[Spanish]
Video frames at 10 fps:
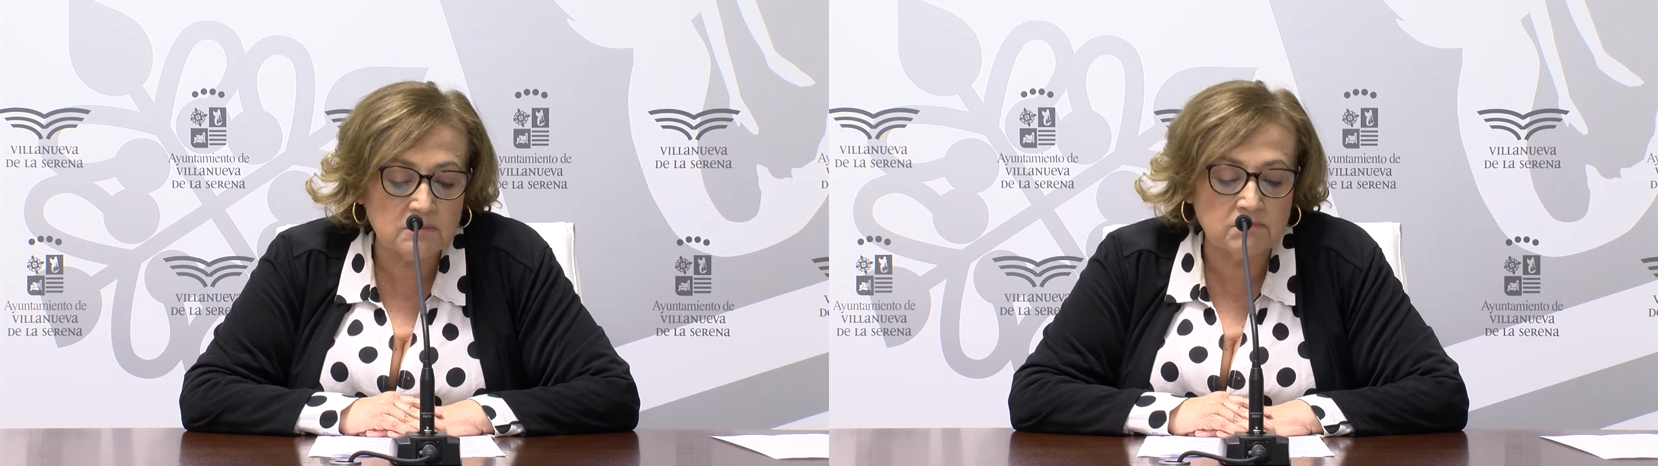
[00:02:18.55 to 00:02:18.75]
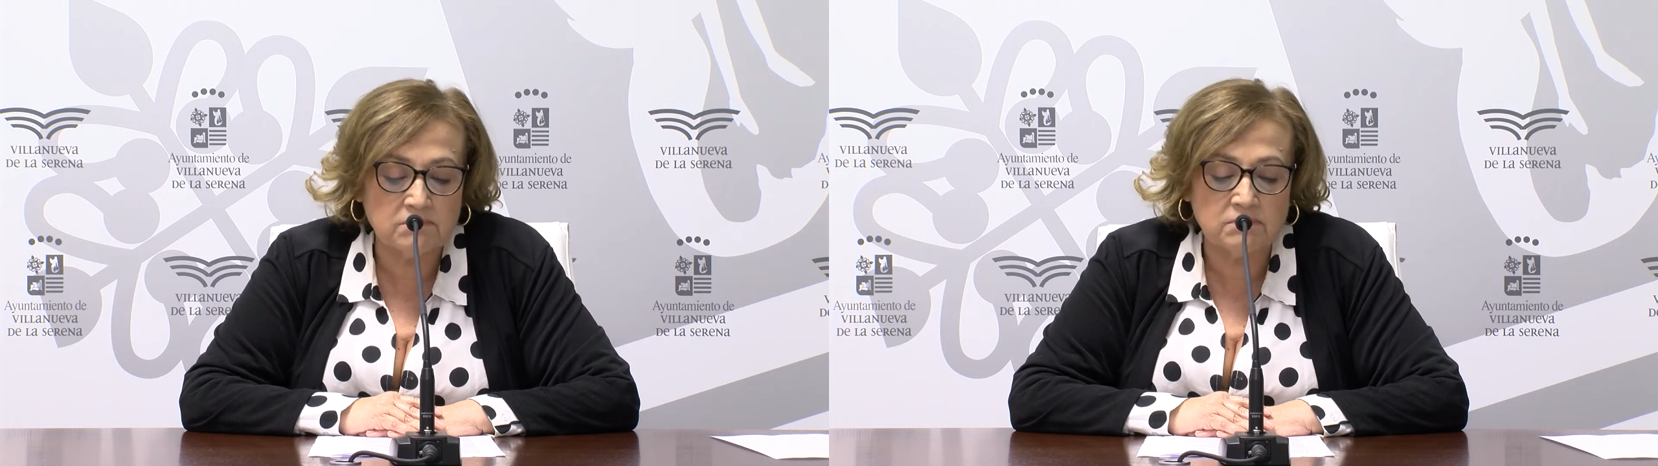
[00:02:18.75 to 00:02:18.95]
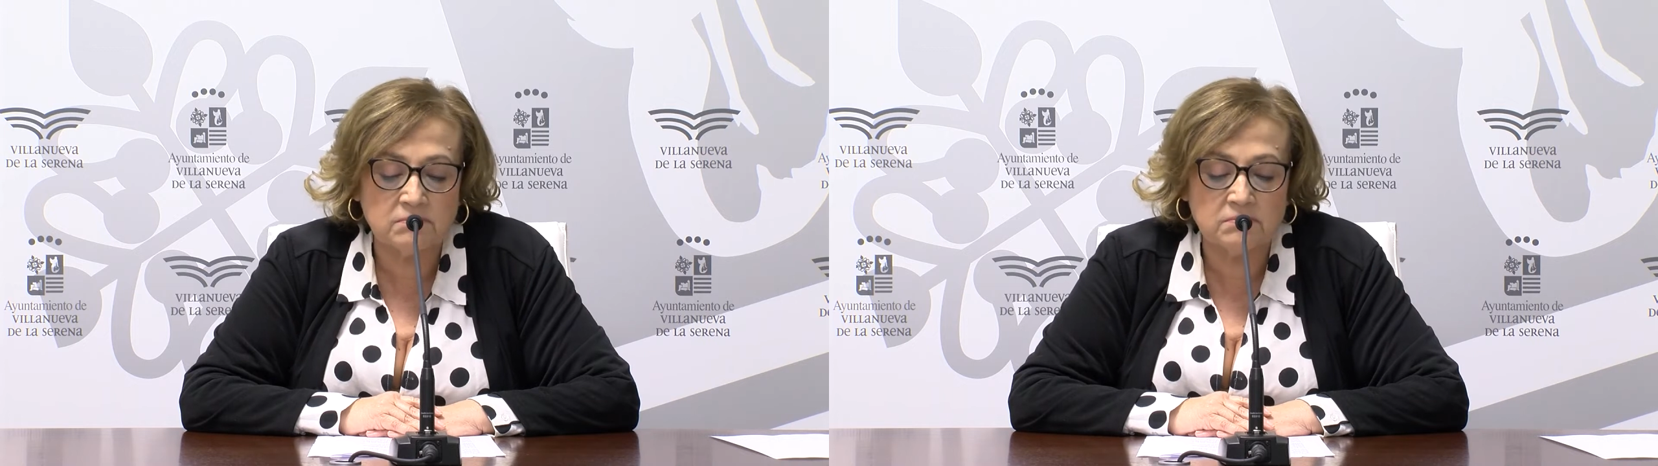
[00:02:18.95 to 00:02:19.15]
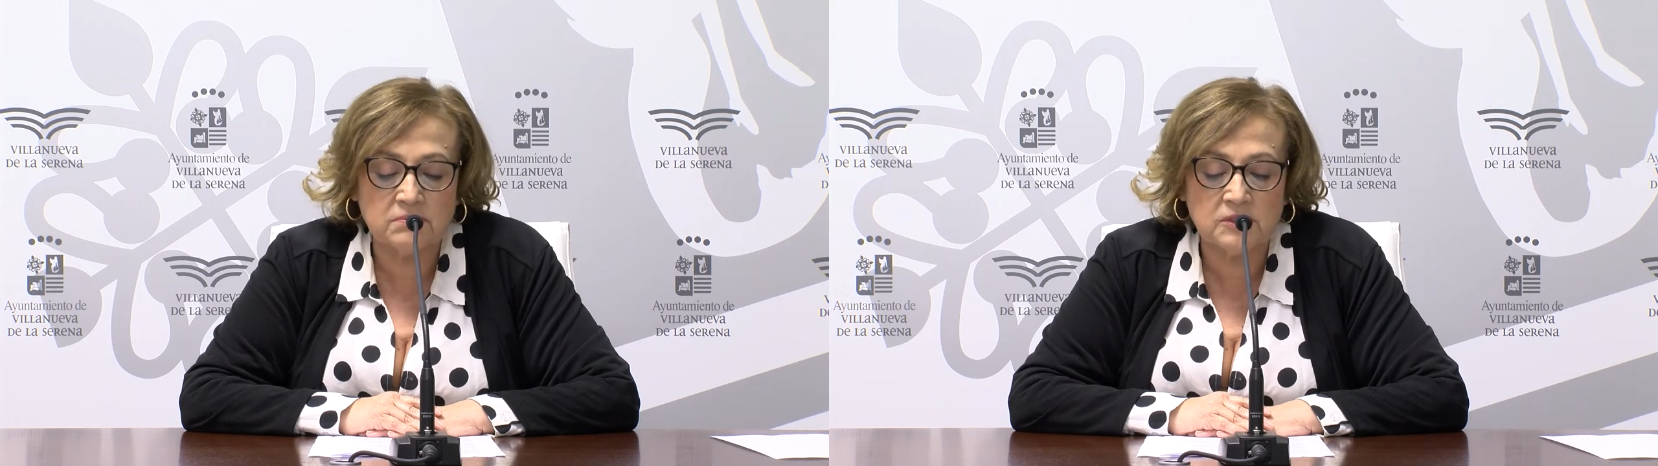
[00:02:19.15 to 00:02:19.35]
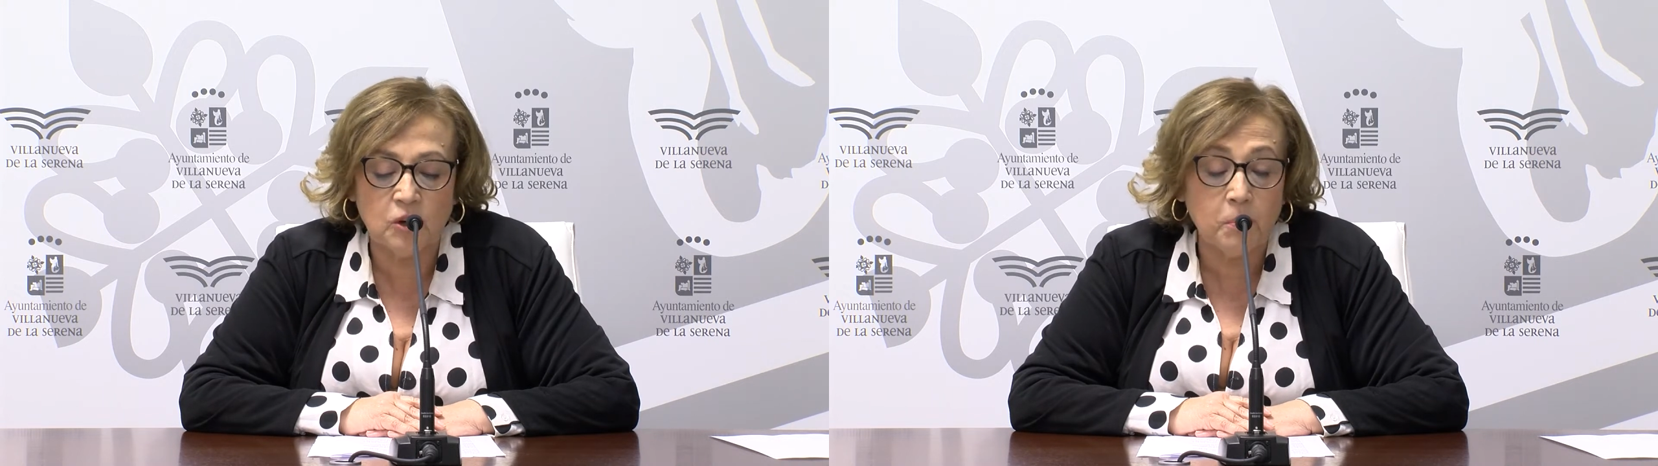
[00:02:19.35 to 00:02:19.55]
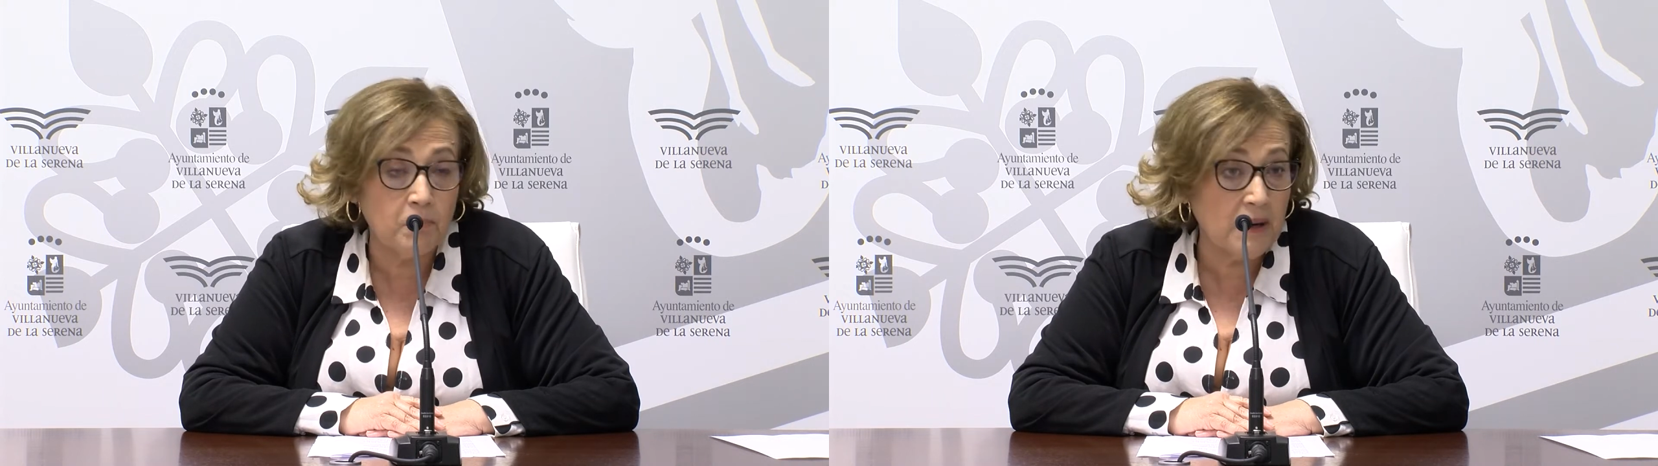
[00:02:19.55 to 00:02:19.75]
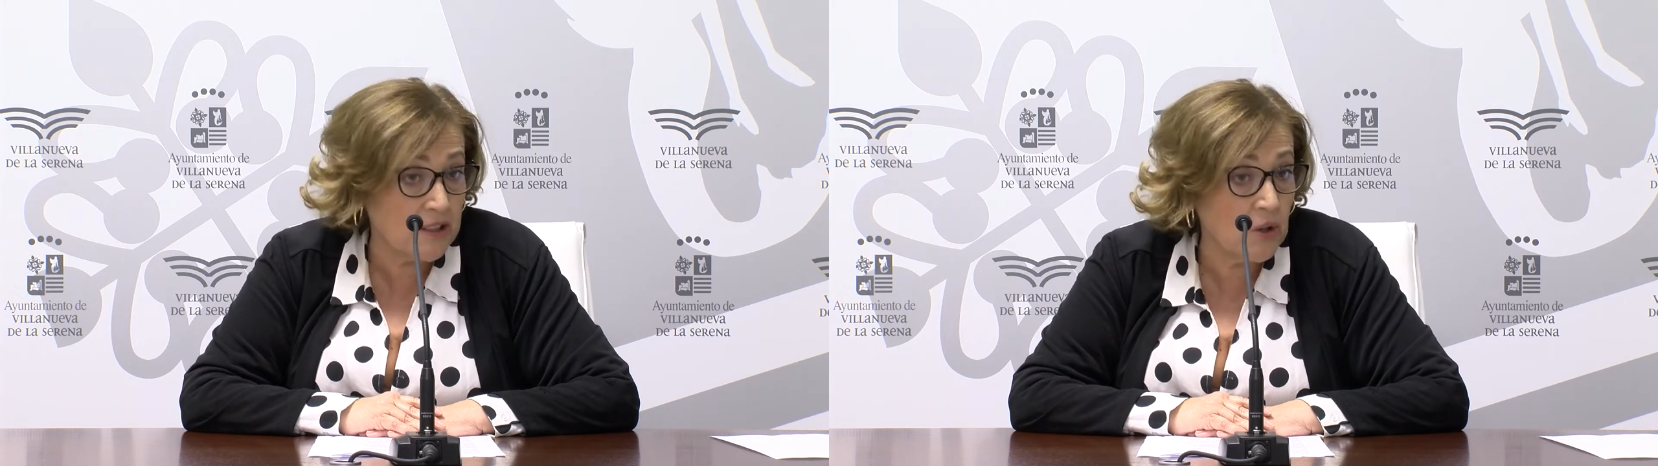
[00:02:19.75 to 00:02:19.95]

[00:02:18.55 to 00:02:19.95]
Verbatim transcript: mm, con más